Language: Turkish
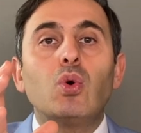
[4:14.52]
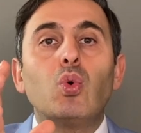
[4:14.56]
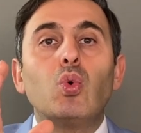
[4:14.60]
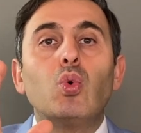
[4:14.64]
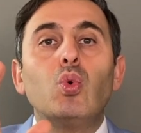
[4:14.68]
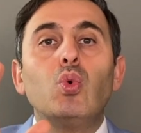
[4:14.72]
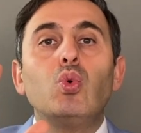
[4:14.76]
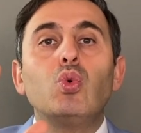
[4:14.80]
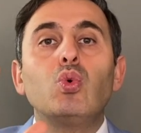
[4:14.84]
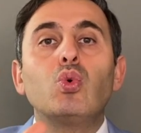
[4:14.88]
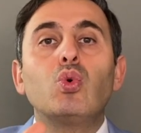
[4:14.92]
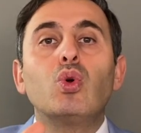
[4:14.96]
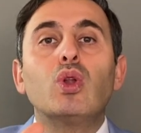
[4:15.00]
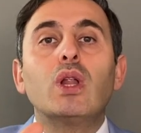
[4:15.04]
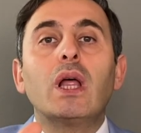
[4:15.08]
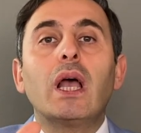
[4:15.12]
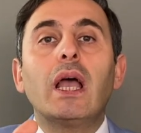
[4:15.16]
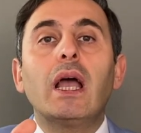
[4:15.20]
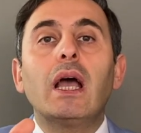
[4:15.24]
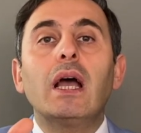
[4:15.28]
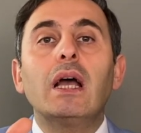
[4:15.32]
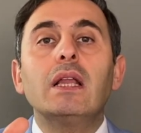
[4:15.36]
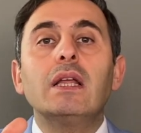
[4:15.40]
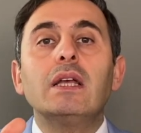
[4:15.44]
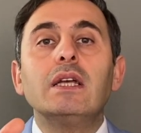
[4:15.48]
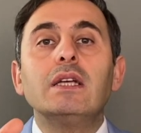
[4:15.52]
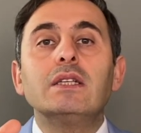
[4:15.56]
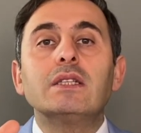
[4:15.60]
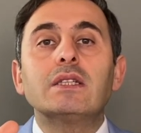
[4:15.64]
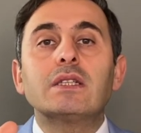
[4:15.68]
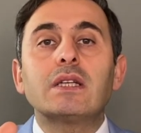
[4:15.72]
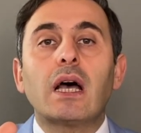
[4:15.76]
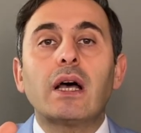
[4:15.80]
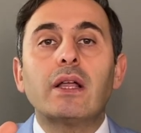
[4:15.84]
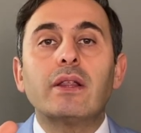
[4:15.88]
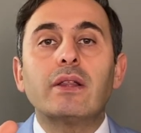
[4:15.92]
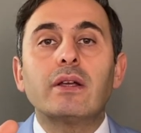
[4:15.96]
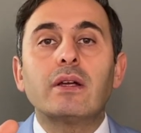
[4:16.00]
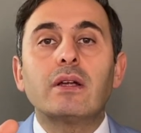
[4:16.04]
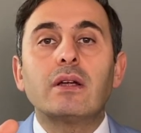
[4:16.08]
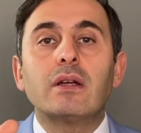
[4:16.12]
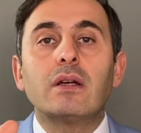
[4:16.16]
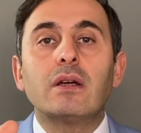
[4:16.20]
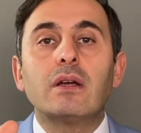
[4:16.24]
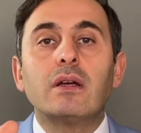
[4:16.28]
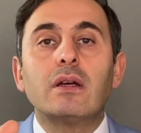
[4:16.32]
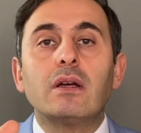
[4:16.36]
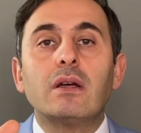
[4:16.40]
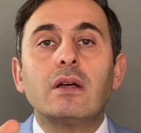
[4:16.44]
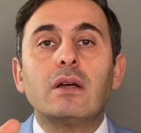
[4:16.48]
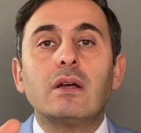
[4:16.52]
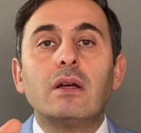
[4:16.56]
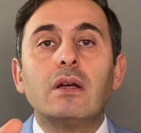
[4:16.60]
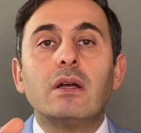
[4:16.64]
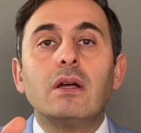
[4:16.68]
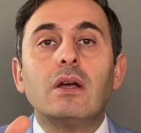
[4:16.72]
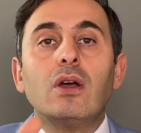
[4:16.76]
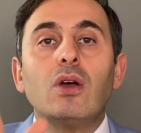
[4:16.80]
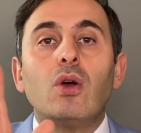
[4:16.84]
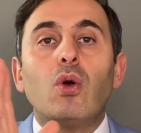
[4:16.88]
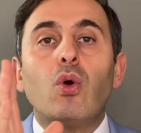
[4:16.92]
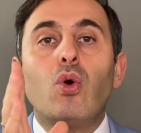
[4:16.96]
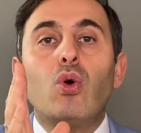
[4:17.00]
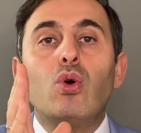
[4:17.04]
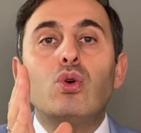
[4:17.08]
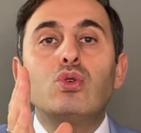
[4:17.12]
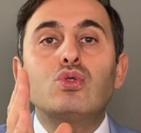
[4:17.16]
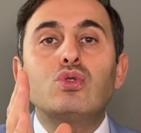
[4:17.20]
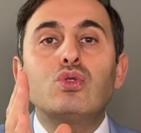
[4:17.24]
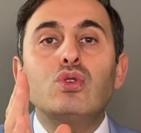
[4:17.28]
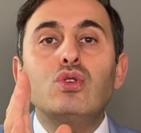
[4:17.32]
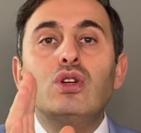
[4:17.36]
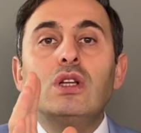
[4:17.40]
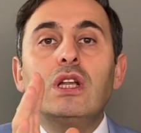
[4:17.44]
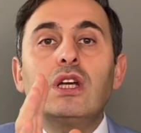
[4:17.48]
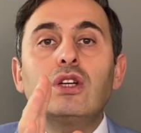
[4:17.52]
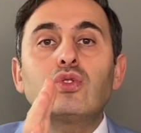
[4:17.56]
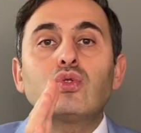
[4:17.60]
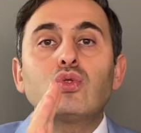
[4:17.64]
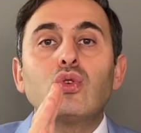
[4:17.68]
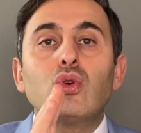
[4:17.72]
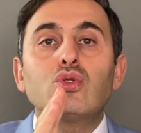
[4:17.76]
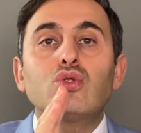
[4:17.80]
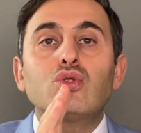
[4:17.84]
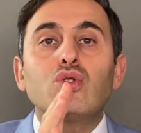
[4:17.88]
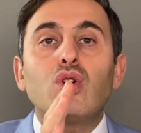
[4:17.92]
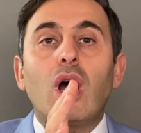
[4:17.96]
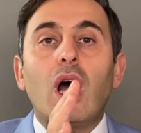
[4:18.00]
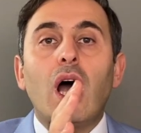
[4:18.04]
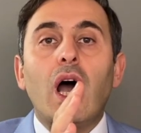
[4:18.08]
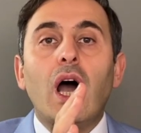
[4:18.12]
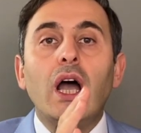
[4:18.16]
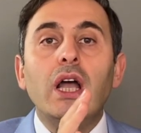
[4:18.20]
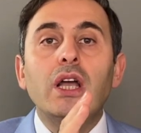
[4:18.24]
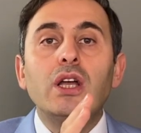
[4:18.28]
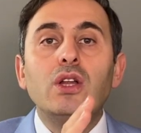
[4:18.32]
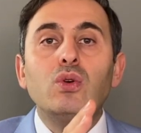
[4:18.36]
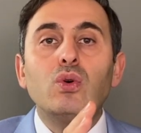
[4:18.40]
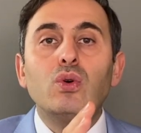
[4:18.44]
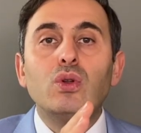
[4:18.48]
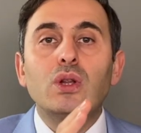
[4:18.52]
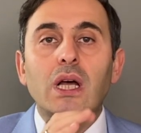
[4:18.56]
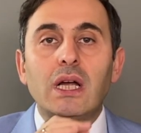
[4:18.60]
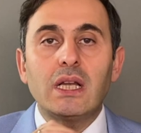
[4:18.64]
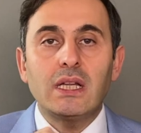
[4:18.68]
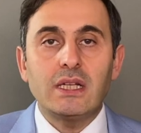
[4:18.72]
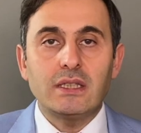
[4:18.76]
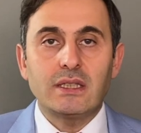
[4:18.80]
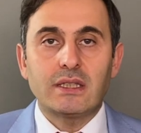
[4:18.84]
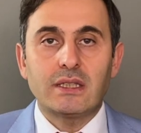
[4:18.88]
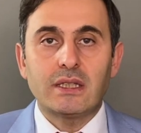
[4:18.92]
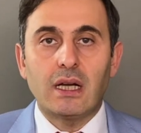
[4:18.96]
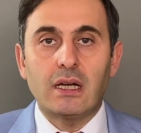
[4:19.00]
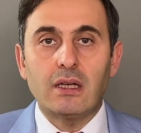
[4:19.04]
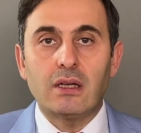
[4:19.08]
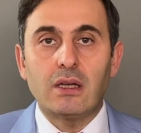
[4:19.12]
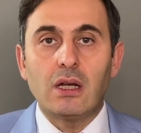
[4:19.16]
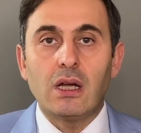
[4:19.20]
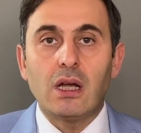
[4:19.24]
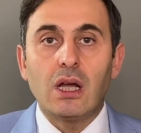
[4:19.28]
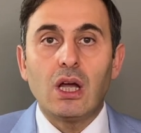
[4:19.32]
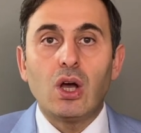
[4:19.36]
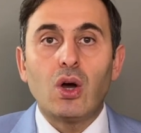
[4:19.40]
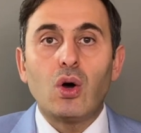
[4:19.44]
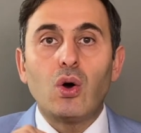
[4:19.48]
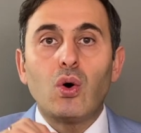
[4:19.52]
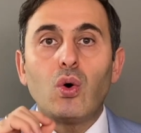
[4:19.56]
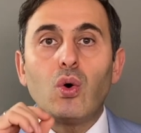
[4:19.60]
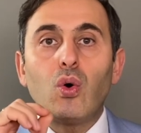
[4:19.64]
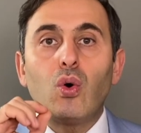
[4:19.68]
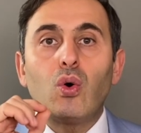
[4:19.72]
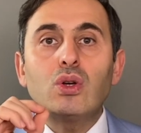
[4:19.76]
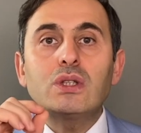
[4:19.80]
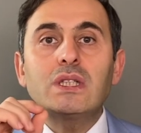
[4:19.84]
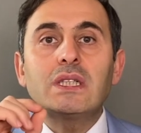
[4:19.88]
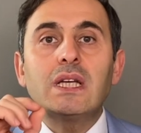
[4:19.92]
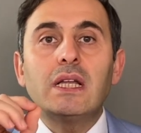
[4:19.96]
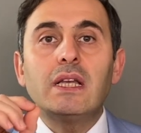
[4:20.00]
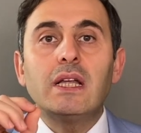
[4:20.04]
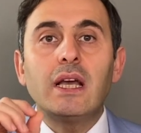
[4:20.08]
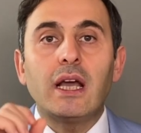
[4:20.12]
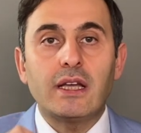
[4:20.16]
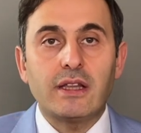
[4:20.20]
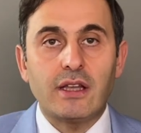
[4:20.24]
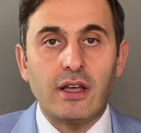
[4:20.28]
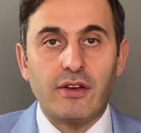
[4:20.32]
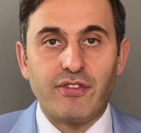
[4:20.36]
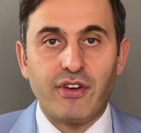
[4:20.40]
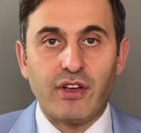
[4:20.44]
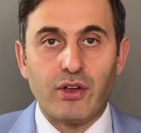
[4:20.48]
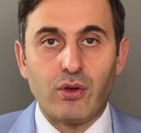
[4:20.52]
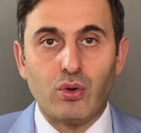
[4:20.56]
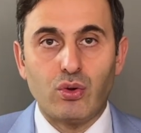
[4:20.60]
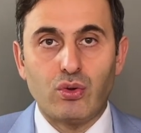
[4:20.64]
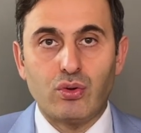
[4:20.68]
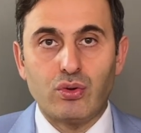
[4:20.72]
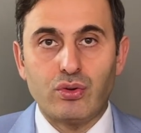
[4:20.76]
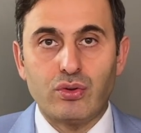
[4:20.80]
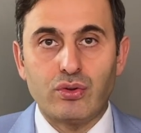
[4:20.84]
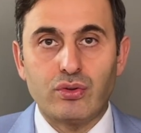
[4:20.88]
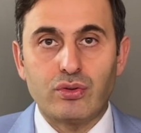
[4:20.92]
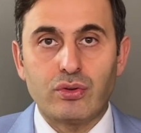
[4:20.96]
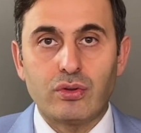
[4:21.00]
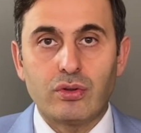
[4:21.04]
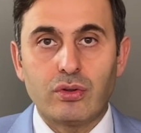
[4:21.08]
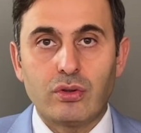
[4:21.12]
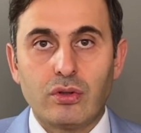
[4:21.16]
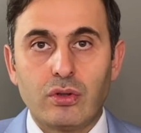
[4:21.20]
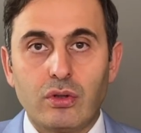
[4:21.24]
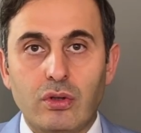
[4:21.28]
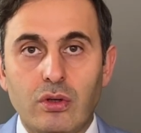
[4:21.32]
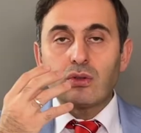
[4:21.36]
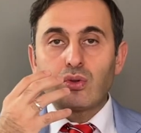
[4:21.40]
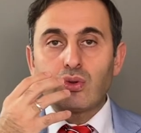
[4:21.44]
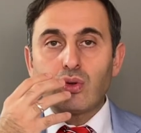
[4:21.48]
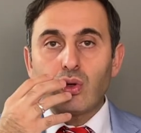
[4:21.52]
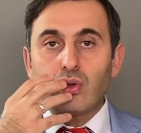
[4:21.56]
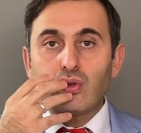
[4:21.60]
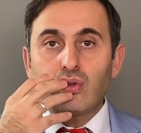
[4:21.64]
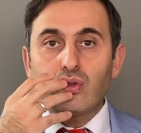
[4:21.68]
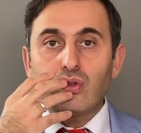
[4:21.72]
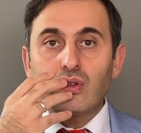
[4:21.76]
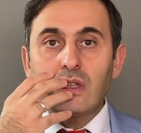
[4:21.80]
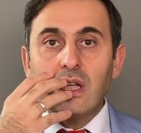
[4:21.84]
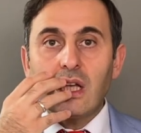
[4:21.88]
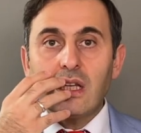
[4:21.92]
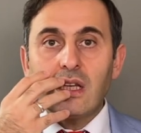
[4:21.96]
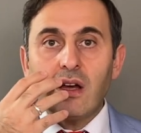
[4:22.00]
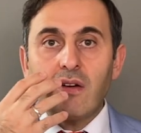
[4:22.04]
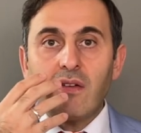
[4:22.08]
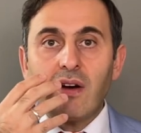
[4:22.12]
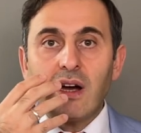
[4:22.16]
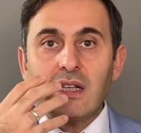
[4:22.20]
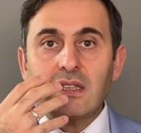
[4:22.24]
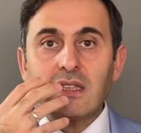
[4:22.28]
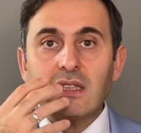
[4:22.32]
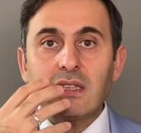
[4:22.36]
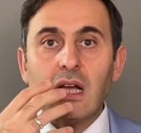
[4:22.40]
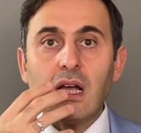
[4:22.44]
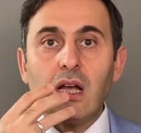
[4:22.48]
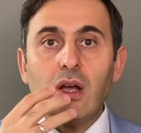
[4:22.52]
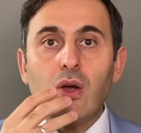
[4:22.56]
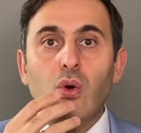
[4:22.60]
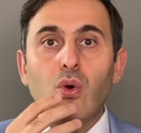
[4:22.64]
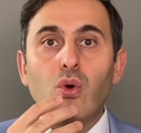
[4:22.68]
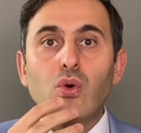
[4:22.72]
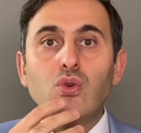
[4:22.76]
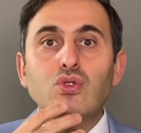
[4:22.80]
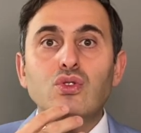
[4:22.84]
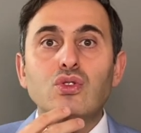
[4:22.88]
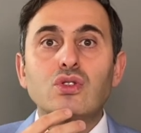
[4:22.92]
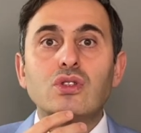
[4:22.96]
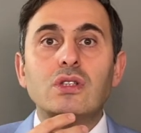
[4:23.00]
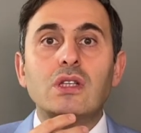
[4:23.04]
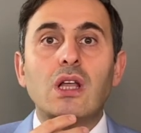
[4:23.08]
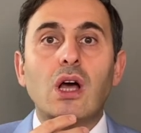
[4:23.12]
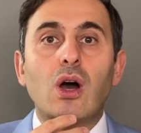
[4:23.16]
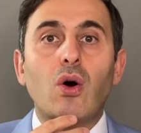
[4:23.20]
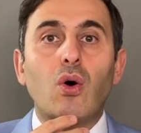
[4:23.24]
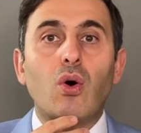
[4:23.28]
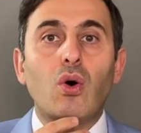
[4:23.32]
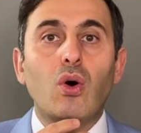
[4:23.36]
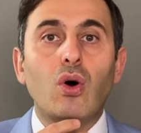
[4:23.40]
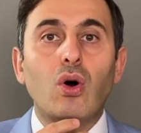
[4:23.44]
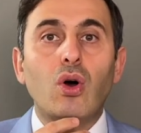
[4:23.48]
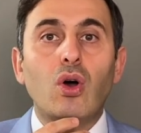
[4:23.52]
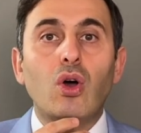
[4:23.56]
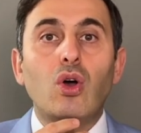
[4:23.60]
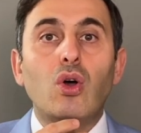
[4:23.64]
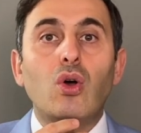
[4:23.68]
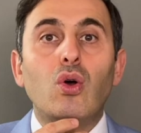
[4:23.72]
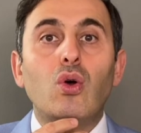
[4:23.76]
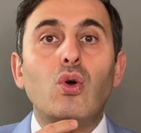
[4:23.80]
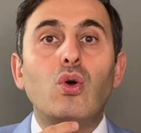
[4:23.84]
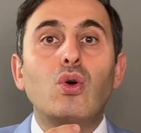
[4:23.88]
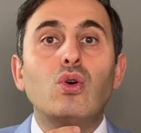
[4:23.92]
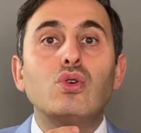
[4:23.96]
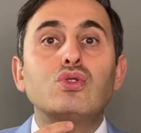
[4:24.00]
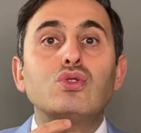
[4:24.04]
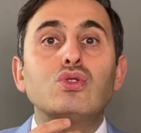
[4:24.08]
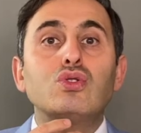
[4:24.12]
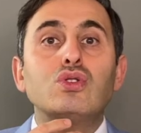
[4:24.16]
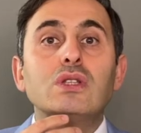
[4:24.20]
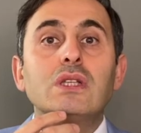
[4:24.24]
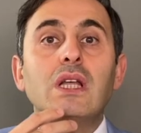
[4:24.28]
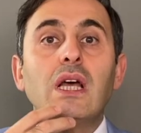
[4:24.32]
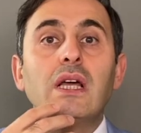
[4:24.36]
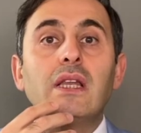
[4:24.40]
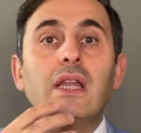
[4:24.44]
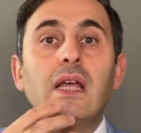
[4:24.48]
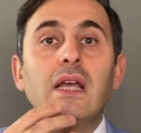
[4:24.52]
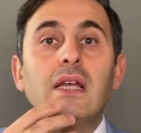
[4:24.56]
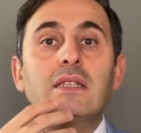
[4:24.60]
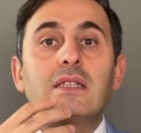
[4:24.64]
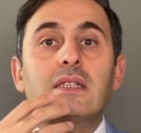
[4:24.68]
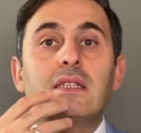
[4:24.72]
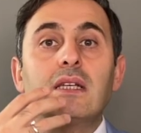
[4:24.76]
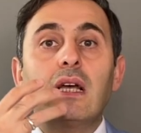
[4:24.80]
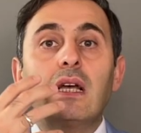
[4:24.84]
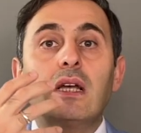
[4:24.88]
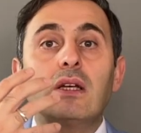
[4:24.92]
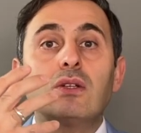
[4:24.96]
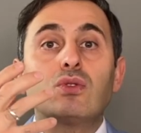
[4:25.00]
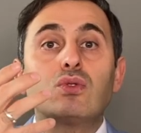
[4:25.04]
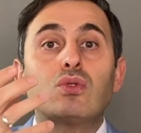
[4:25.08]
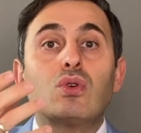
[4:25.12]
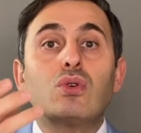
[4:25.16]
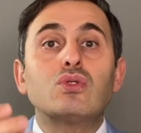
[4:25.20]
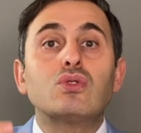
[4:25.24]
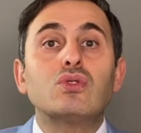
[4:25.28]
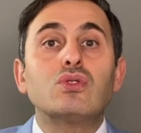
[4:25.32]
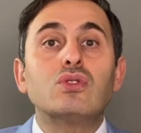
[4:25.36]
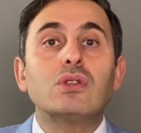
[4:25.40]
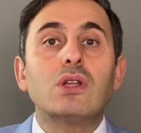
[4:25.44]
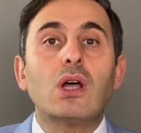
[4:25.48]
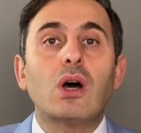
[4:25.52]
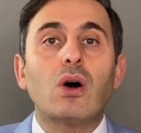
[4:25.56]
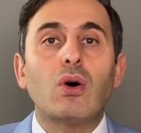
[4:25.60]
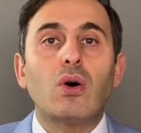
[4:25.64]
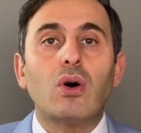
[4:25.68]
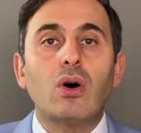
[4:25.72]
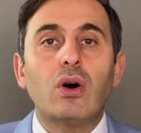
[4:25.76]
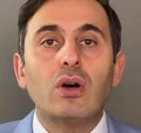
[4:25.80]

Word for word: uygulayan insan özüyle sözü aynı olan insan o seni hedefe götürür. Sözünde ne varsa özünde o. Özünde neyse sözünde o.